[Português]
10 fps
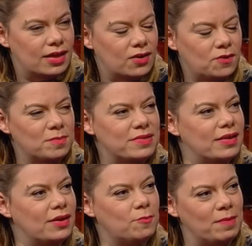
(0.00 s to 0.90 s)
Como
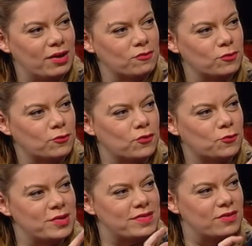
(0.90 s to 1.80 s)
assim? Como é que as duas coisas
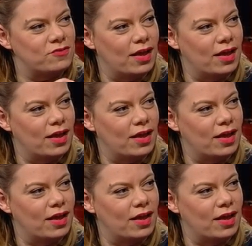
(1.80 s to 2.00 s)
coexistem?